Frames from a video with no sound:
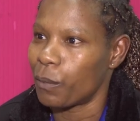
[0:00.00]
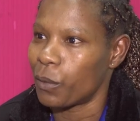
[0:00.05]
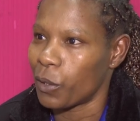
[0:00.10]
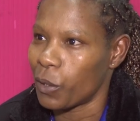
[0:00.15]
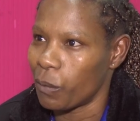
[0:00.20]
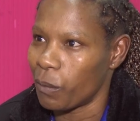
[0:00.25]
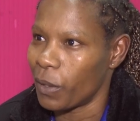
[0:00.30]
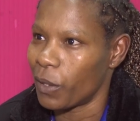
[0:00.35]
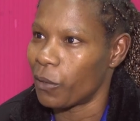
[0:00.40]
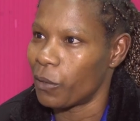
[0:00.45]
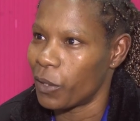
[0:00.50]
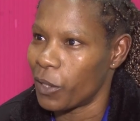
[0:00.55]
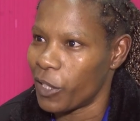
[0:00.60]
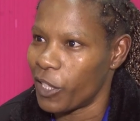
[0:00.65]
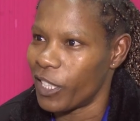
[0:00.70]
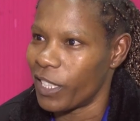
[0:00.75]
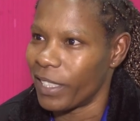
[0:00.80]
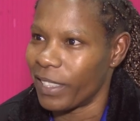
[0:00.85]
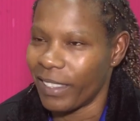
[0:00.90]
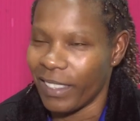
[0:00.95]
um pouquinho bem
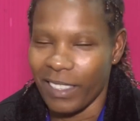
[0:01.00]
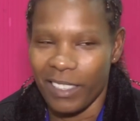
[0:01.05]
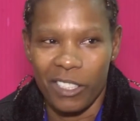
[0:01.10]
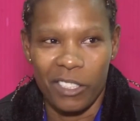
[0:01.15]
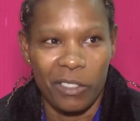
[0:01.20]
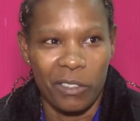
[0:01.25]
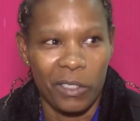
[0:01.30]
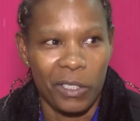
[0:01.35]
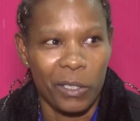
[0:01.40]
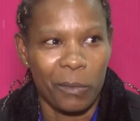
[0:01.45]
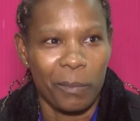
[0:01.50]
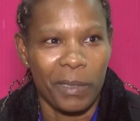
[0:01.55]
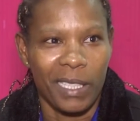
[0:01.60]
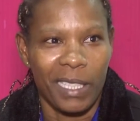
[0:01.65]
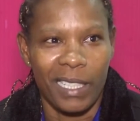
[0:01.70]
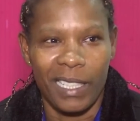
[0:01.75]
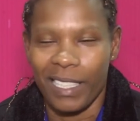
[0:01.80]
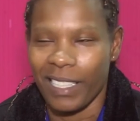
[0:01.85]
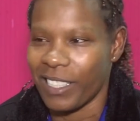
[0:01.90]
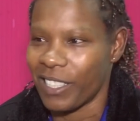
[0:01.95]
gordinha, né? De quando eu
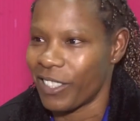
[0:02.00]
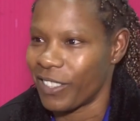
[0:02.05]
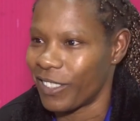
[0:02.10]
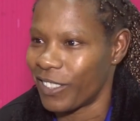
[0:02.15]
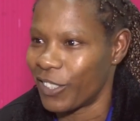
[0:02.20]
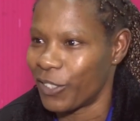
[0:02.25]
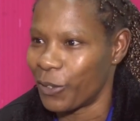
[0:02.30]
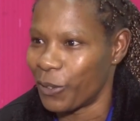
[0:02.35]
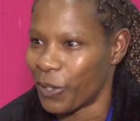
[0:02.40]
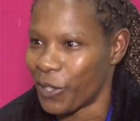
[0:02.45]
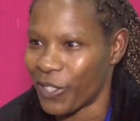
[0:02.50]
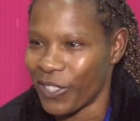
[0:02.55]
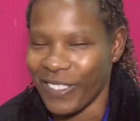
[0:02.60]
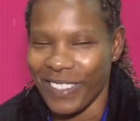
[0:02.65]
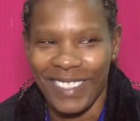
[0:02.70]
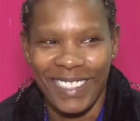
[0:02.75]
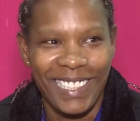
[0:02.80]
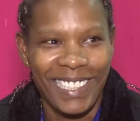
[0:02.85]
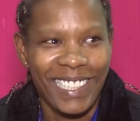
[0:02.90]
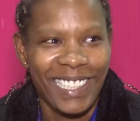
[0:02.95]
peguei era só
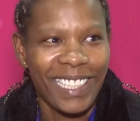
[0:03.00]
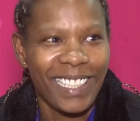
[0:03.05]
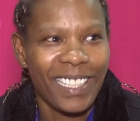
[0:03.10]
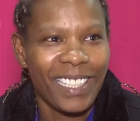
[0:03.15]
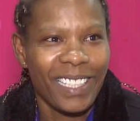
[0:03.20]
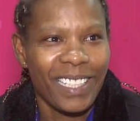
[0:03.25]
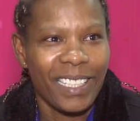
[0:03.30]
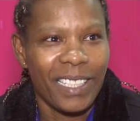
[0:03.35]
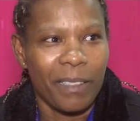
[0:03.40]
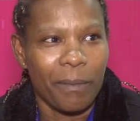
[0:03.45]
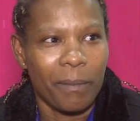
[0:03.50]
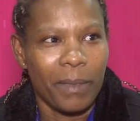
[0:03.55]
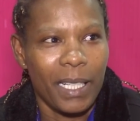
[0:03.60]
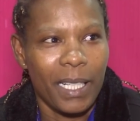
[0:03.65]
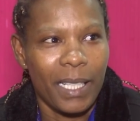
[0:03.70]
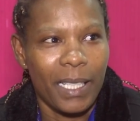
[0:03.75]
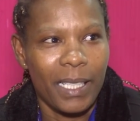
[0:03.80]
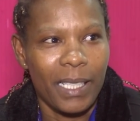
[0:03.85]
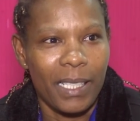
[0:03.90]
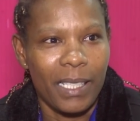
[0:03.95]
osso.
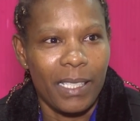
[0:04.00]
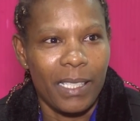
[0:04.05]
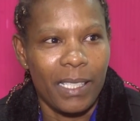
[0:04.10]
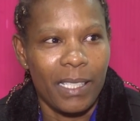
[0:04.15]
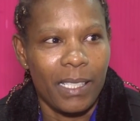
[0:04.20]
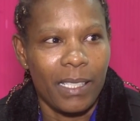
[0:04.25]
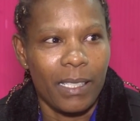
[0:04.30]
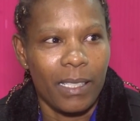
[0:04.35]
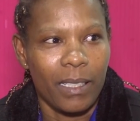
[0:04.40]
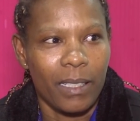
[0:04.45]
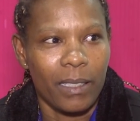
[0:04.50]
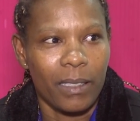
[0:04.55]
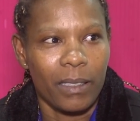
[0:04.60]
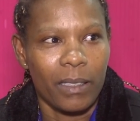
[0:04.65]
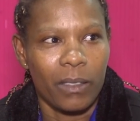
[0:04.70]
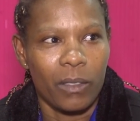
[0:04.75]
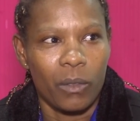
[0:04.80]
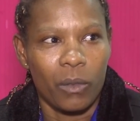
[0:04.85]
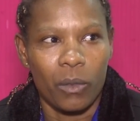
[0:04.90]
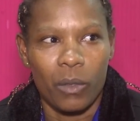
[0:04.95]
Mas eh,
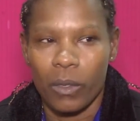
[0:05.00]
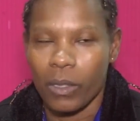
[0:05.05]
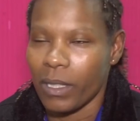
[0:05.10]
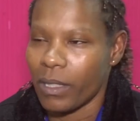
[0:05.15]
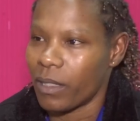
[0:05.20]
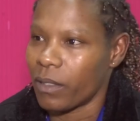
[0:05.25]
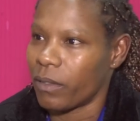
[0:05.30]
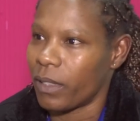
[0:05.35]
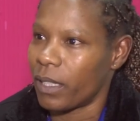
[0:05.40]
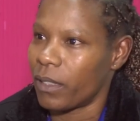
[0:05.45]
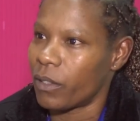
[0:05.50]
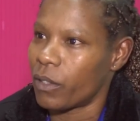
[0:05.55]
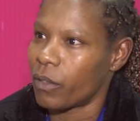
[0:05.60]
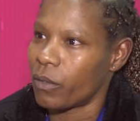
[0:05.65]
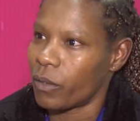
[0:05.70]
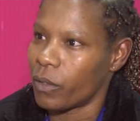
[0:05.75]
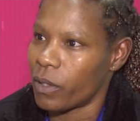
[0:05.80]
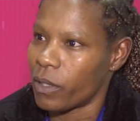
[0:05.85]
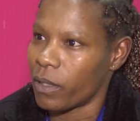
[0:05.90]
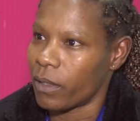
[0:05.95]
tudo isso vale o
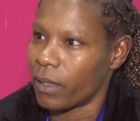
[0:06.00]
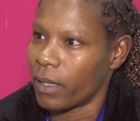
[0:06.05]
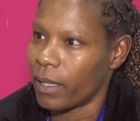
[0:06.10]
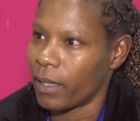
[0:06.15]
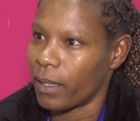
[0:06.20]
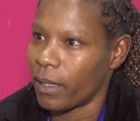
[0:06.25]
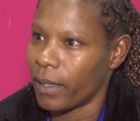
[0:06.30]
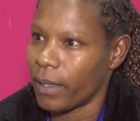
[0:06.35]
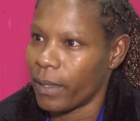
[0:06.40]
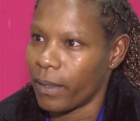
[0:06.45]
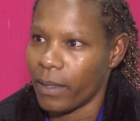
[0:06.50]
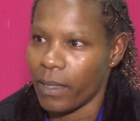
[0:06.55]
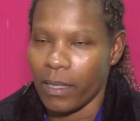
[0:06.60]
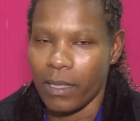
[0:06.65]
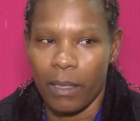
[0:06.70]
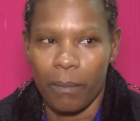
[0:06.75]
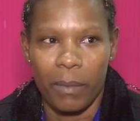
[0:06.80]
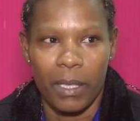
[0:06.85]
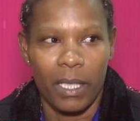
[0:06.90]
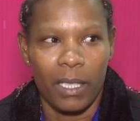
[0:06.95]
esforço, né?
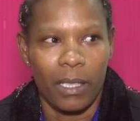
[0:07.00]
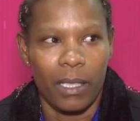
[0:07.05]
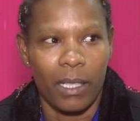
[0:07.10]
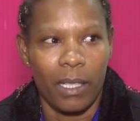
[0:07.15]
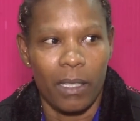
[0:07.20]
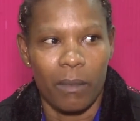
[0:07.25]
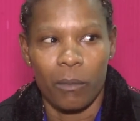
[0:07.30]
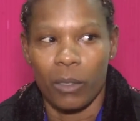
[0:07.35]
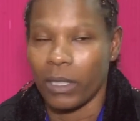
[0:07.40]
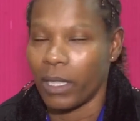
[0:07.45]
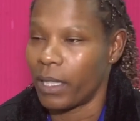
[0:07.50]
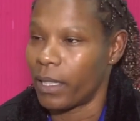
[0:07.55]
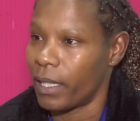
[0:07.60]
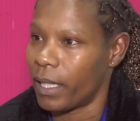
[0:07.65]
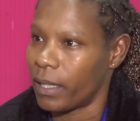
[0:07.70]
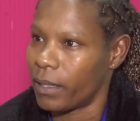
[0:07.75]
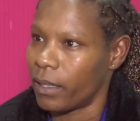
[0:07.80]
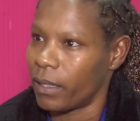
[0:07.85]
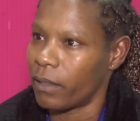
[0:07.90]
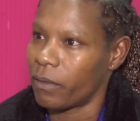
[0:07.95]
Saber que a
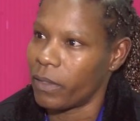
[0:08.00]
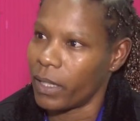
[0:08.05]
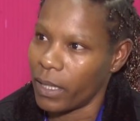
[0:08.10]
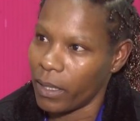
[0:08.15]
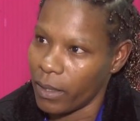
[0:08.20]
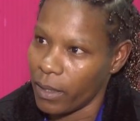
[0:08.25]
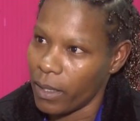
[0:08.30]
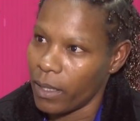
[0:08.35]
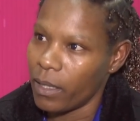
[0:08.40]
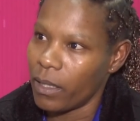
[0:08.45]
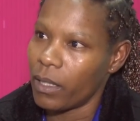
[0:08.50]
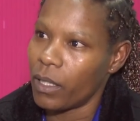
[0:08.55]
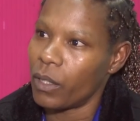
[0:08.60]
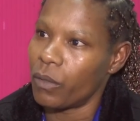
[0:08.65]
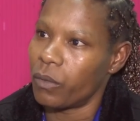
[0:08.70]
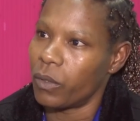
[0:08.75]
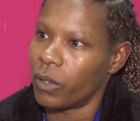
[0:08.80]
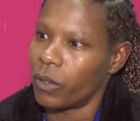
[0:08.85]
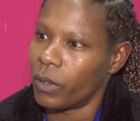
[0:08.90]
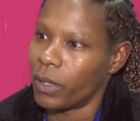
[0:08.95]
modalidade ela vem
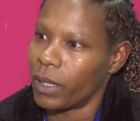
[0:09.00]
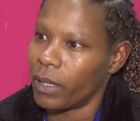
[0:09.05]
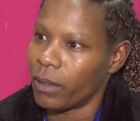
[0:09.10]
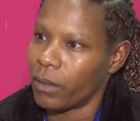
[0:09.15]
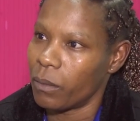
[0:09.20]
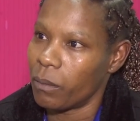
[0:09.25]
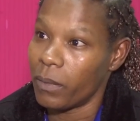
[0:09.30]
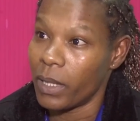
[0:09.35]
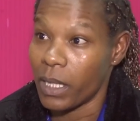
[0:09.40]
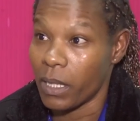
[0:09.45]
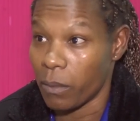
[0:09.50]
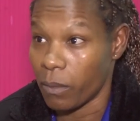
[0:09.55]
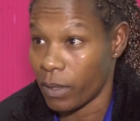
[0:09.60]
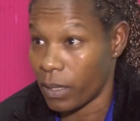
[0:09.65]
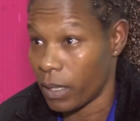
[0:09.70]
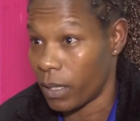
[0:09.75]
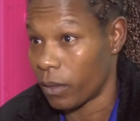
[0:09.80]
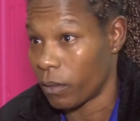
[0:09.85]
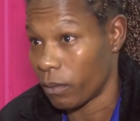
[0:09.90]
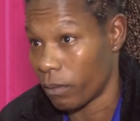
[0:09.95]
evoluindo, mesmo
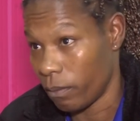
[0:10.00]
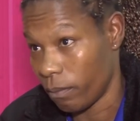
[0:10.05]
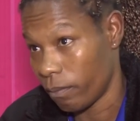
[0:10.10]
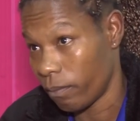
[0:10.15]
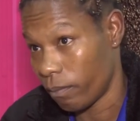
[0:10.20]
sendo